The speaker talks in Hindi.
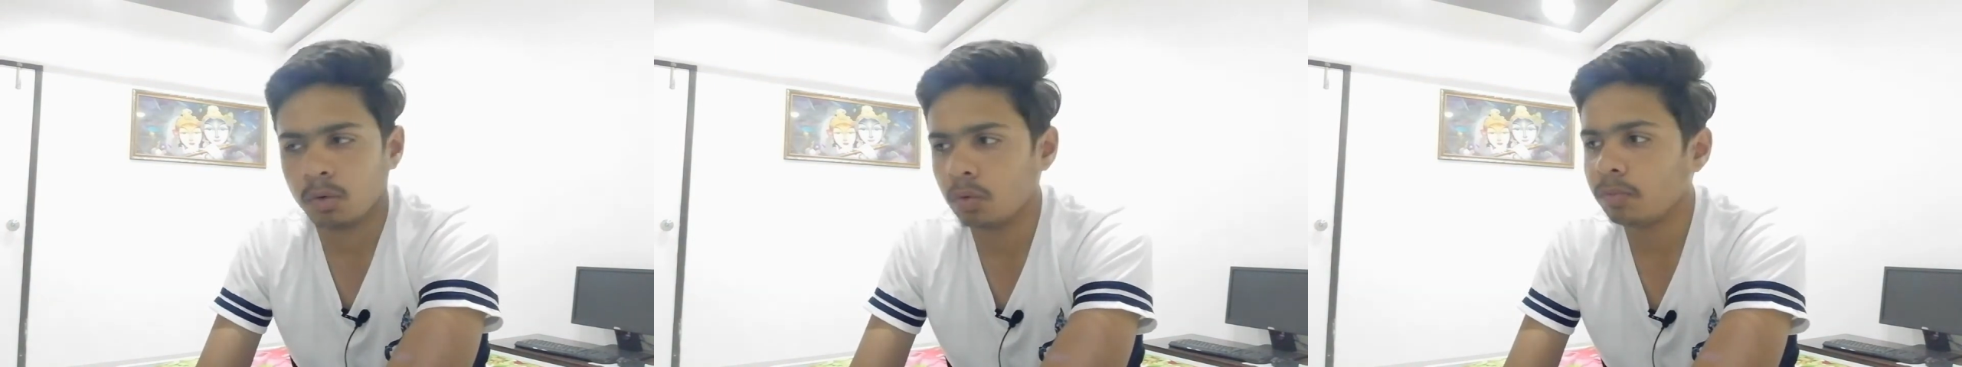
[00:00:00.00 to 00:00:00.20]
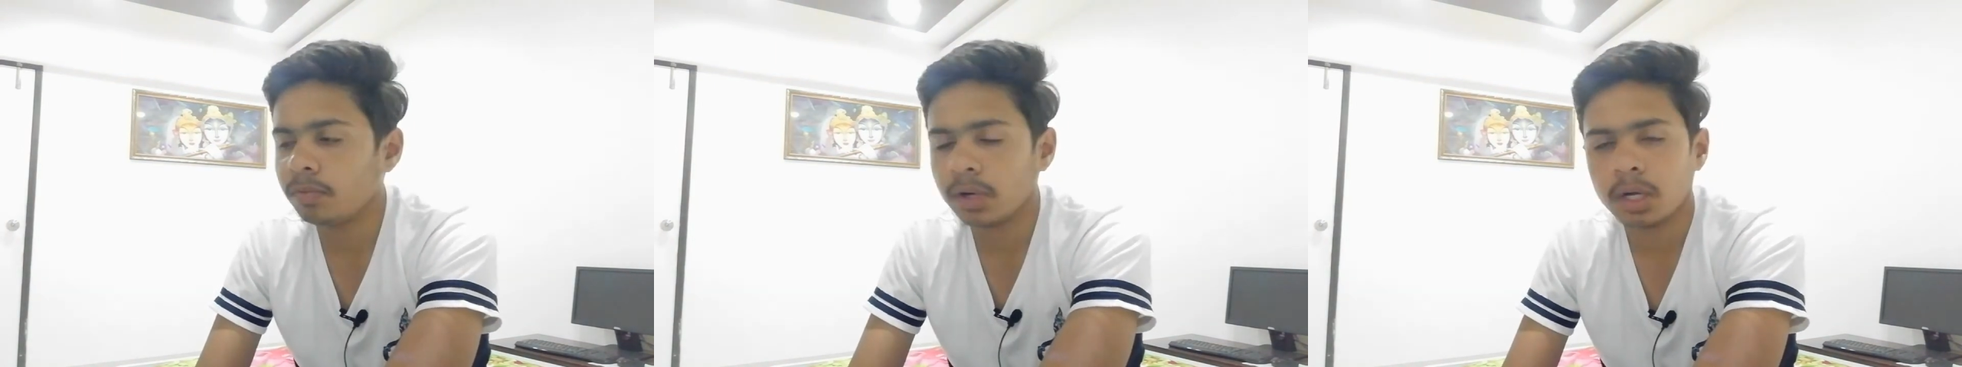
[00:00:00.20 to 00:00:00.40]

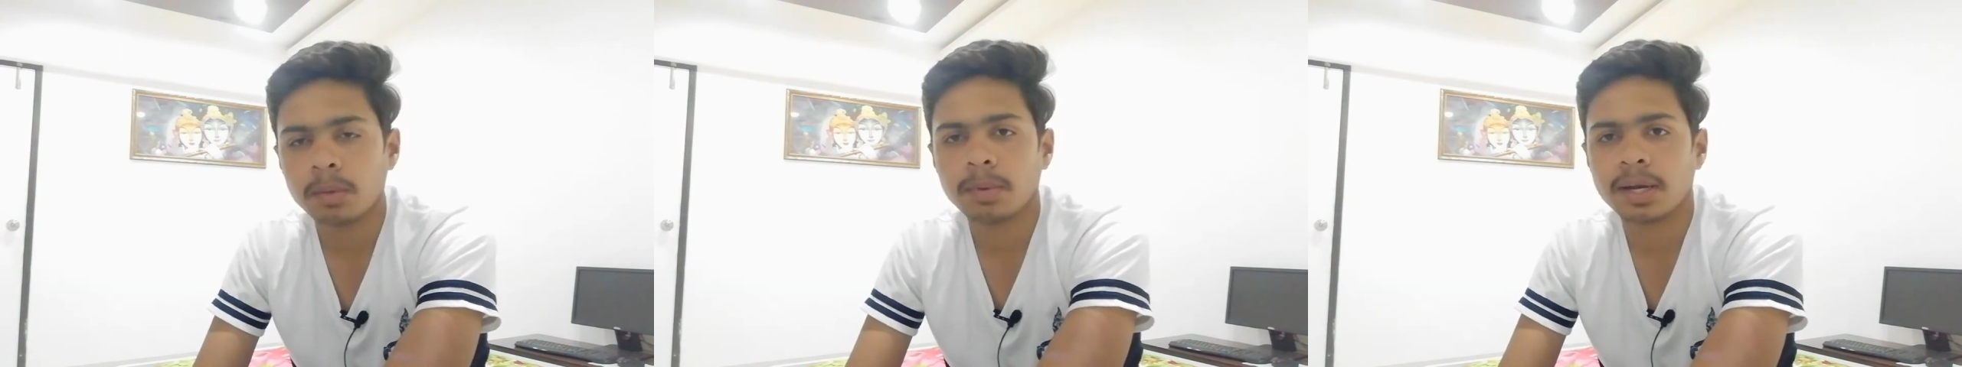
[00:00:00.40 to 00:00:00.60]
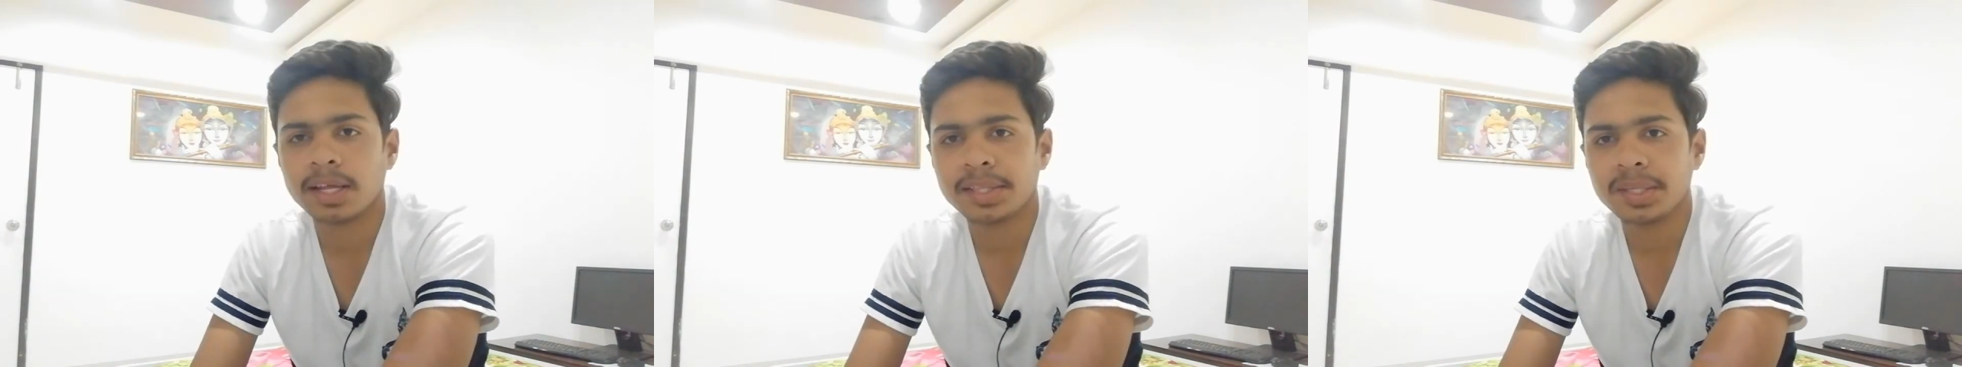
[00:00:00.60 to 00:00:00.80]
ग्रुप
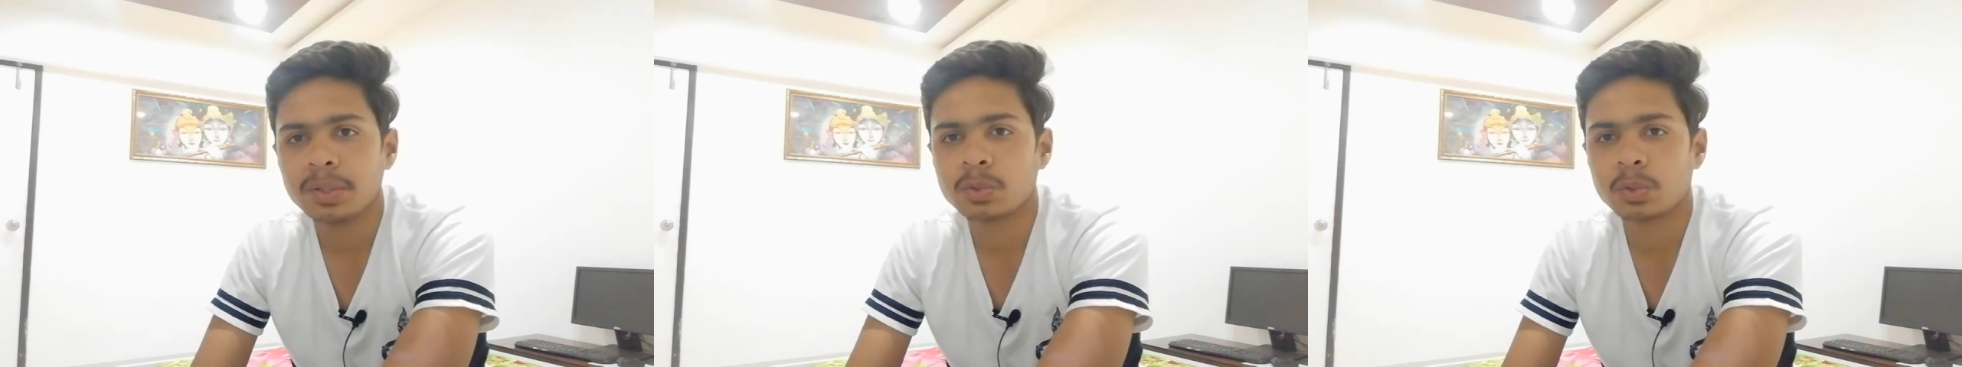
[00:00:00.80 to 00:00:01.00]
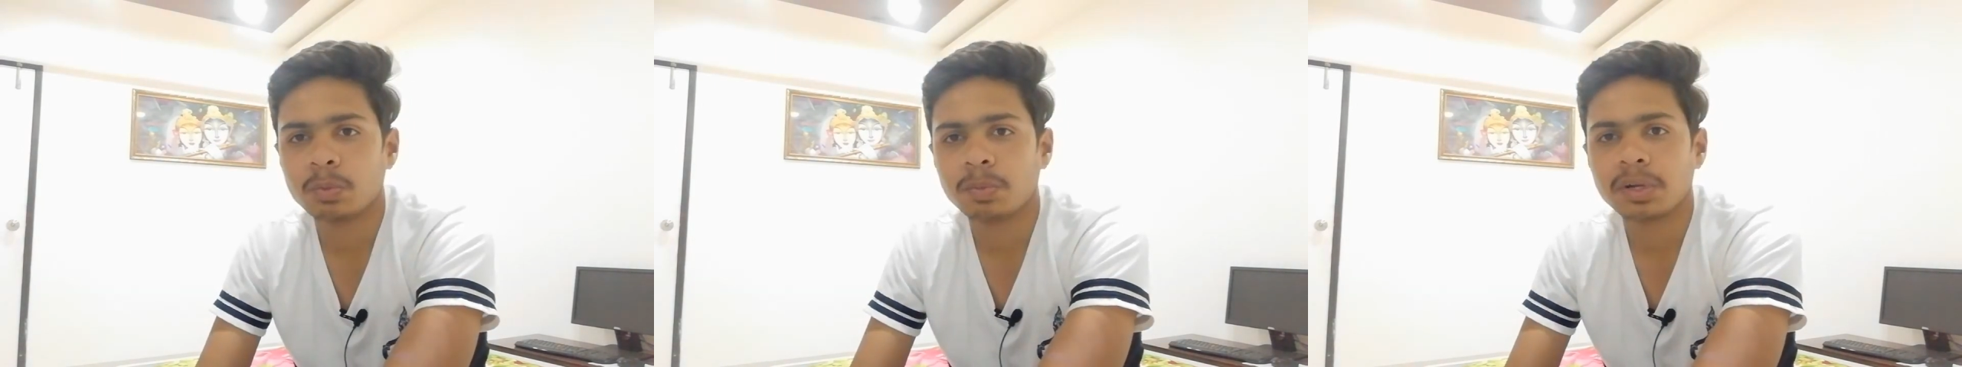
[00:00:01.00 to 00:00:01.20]
वगैरह बनाते
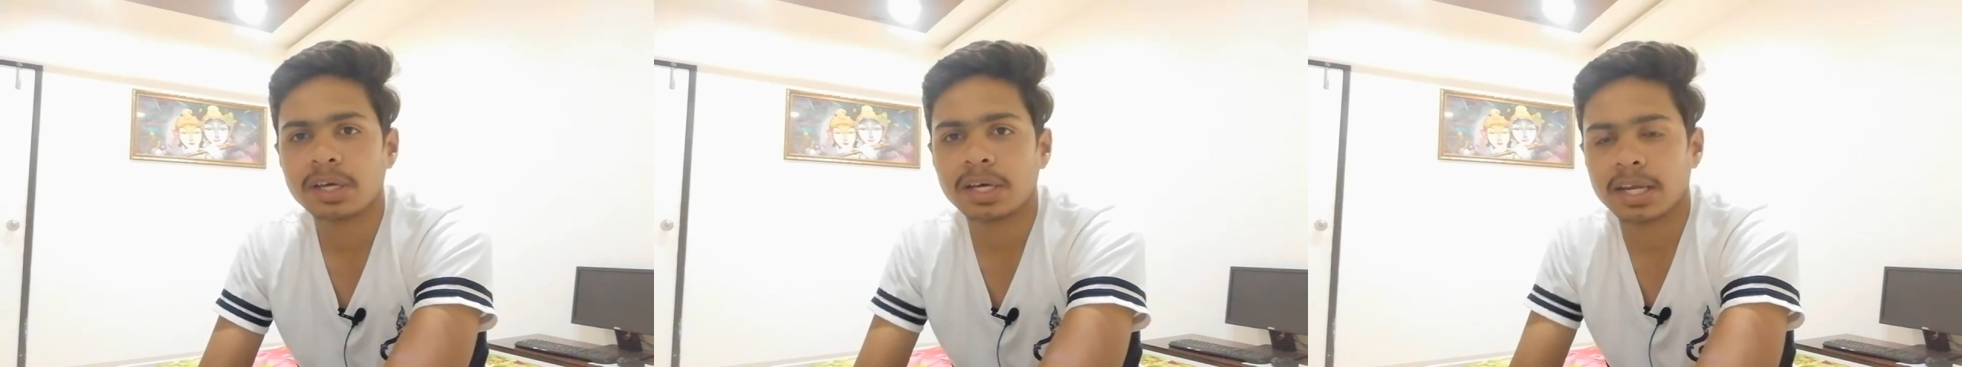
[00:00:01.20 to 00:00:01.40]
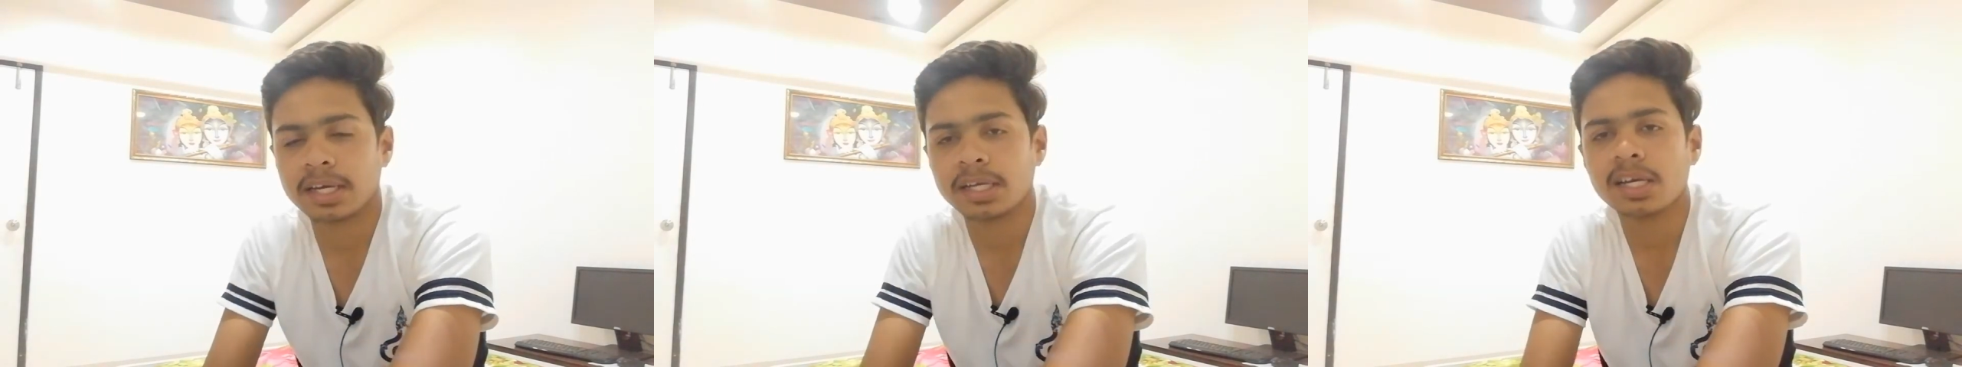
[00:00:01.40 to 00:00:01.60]
हैं उसके
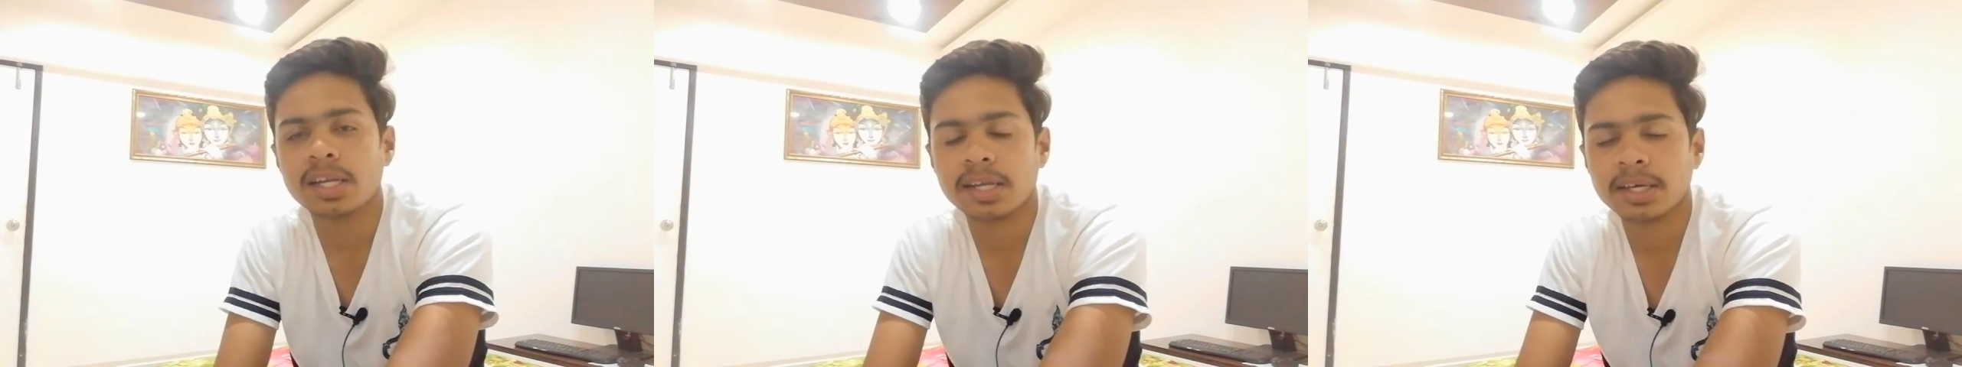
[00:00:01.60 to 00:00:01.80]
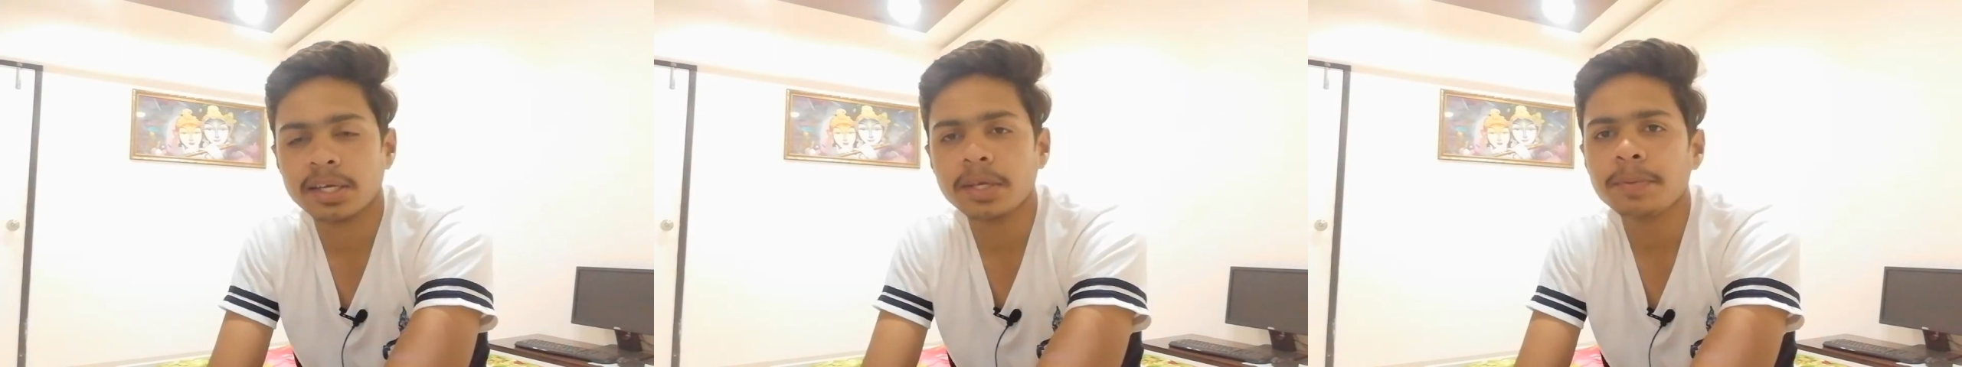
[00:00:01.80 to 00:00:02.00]
ऊपर
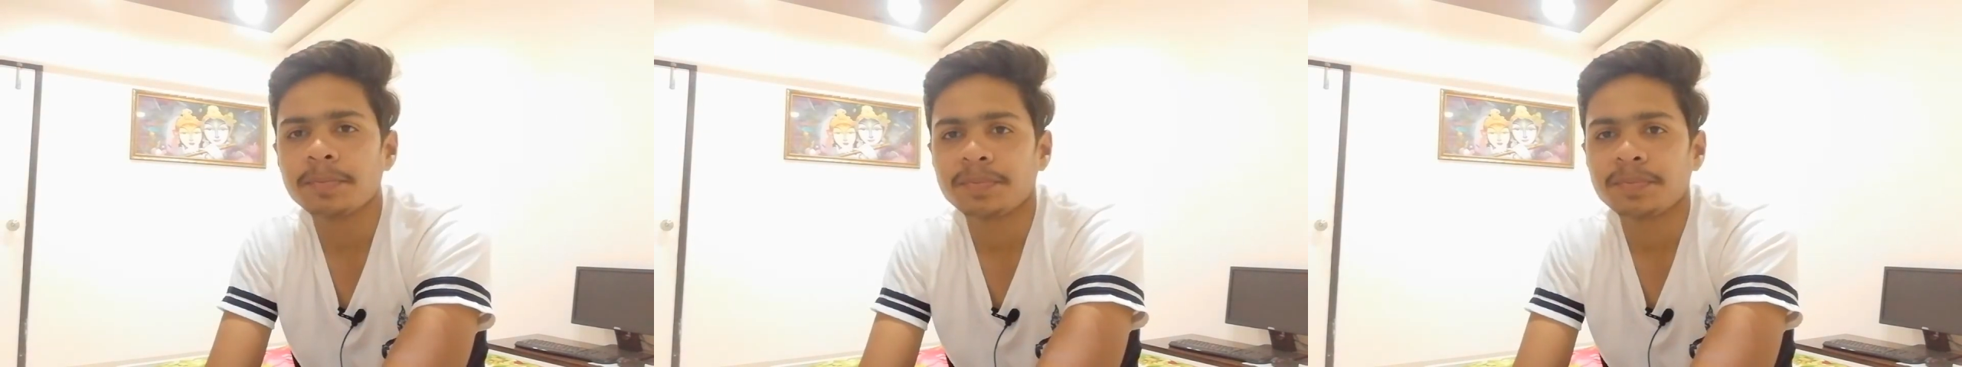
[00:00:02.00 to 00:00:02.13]
कनेक्टेड रहेगा